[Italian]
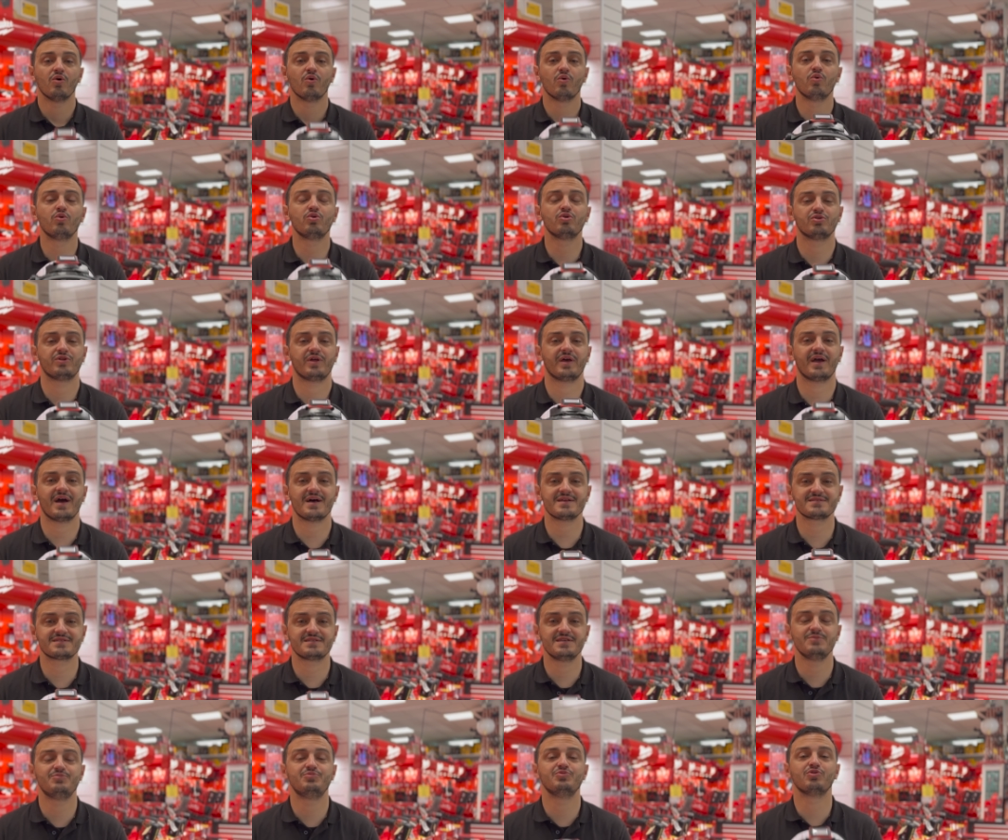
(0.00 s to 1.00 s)
uno dei
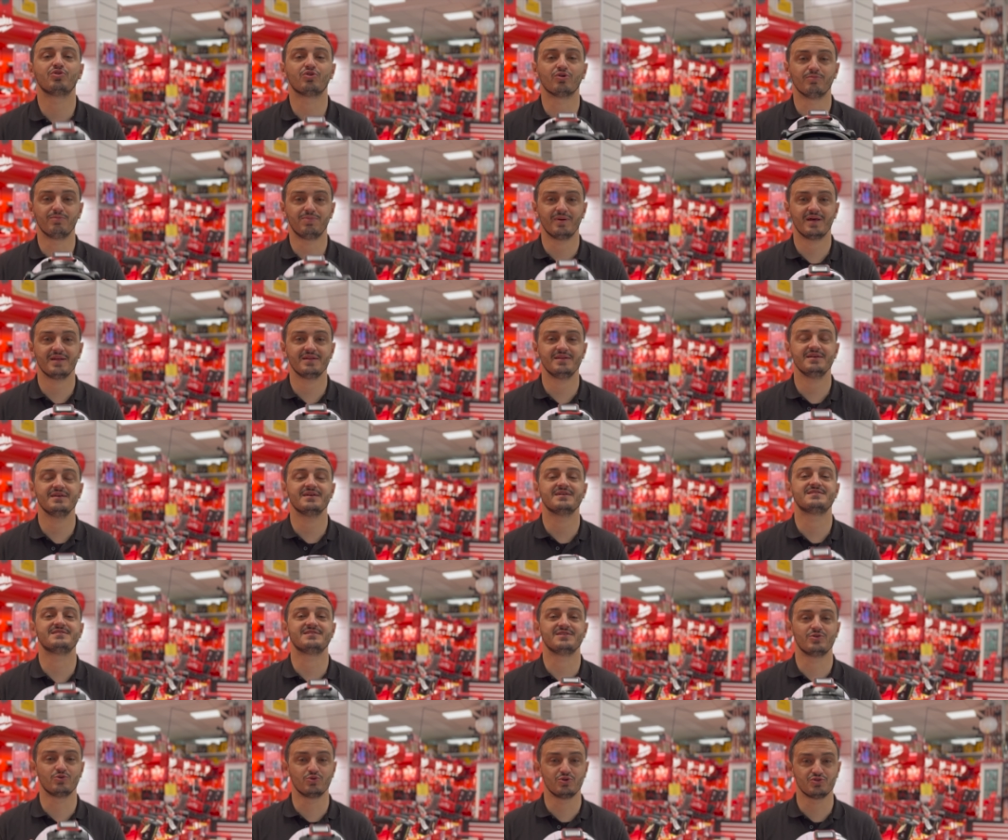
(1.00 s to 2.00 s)
caschi più completi e
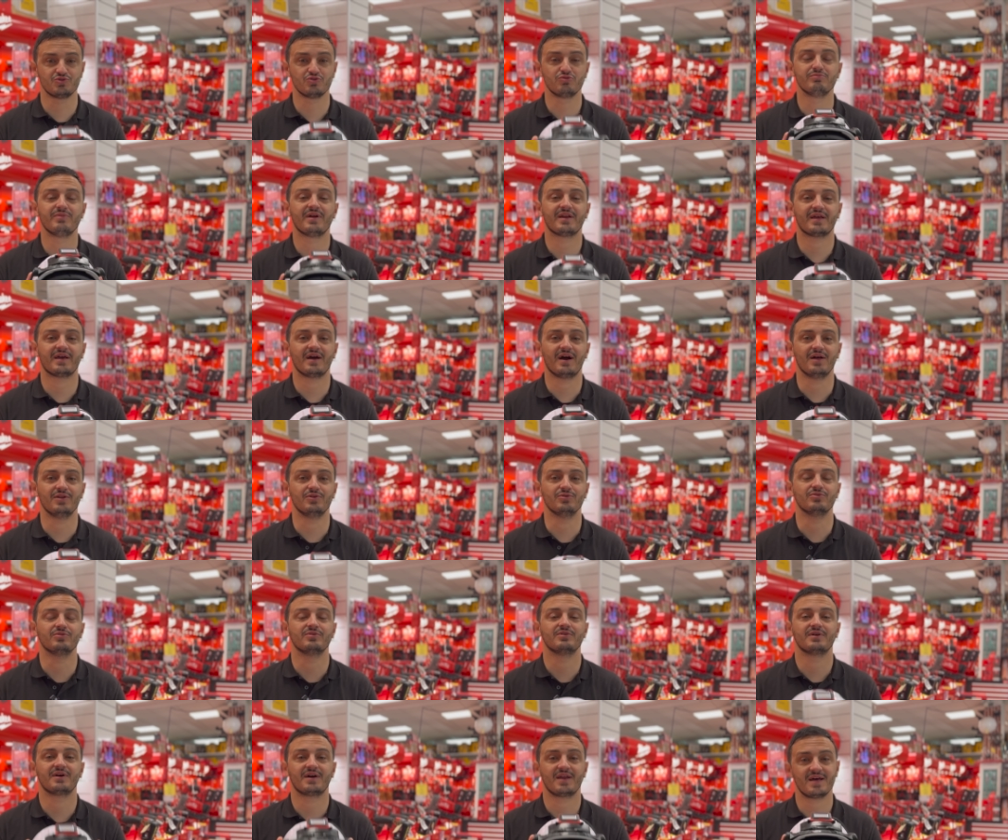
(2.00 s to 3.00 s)
sicuri sul
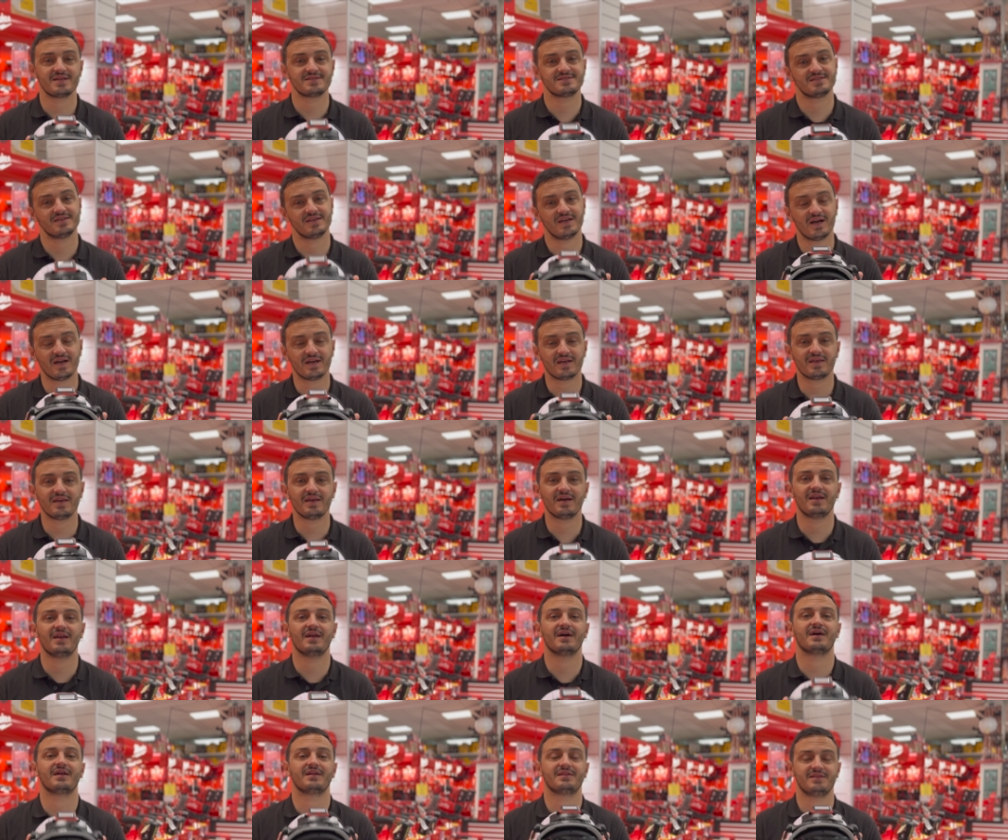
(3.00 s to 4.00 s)
mercato, grazie anche
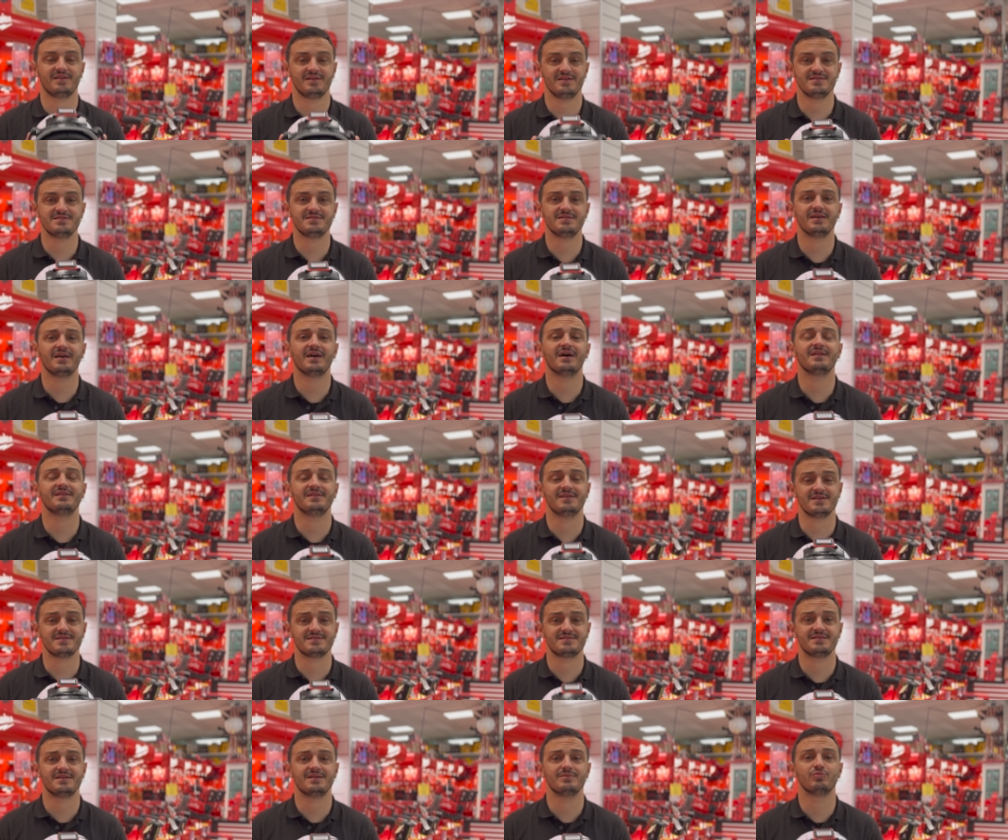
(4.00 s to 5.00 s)
alla caratteristica di
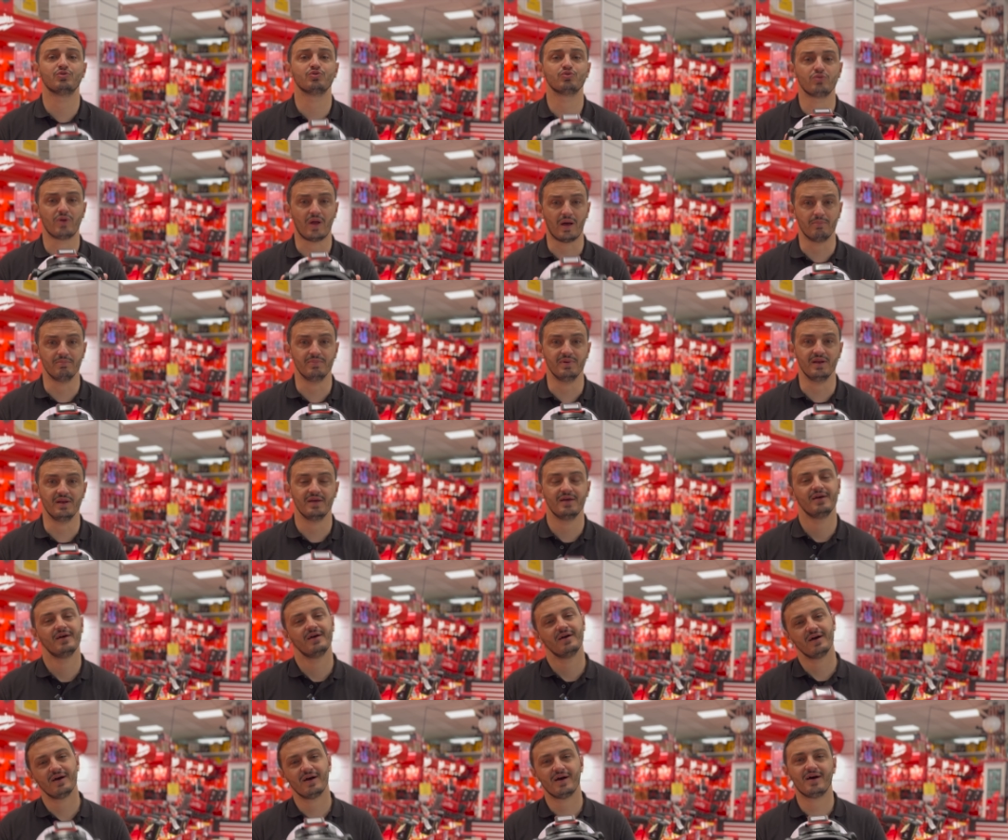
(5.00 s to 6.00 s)
essere modulabile.
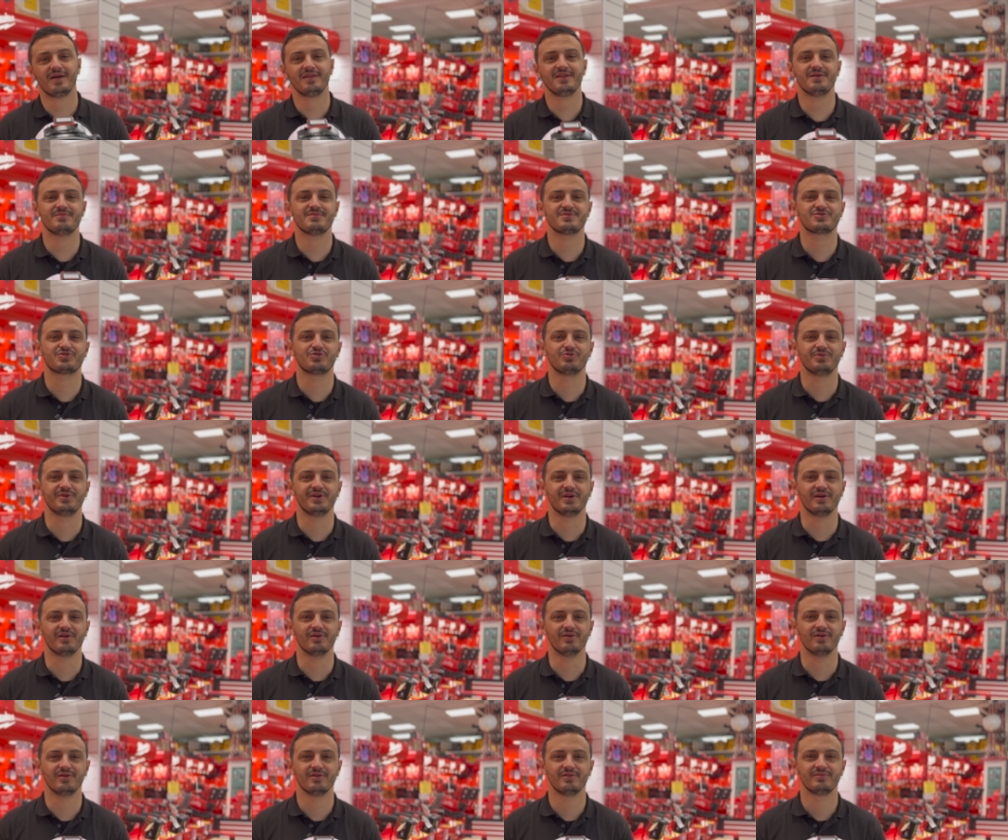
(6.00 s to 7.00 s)
Andiamo a
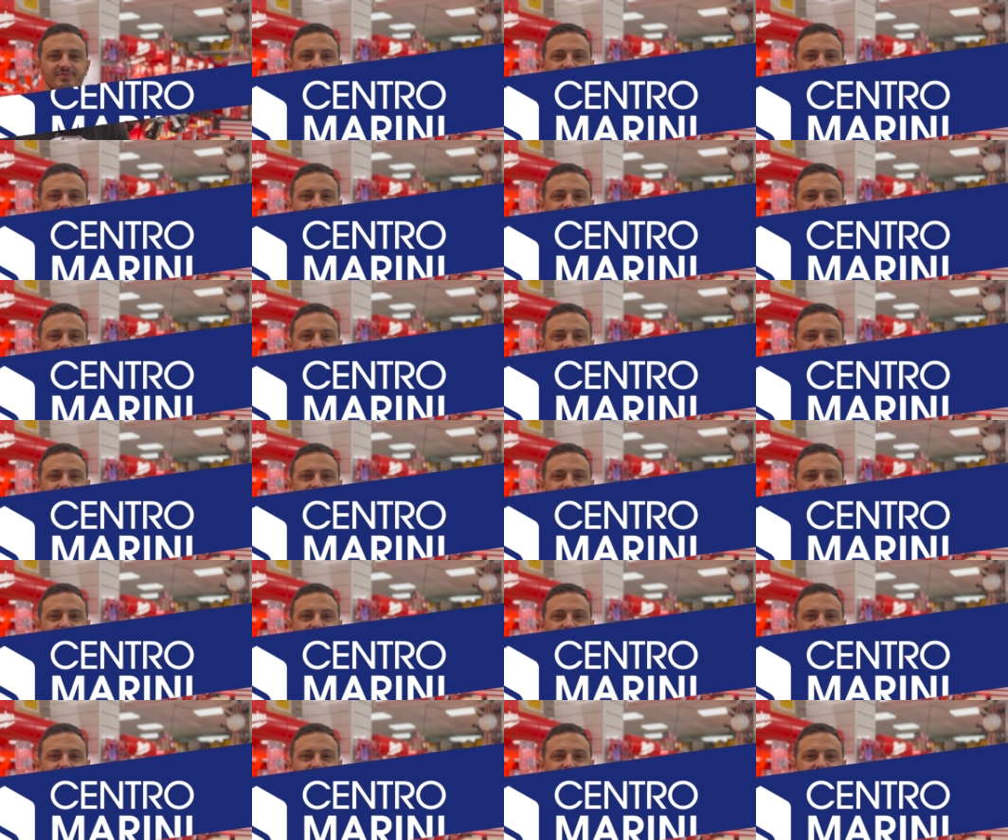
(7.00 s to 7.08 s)
scoprirlo.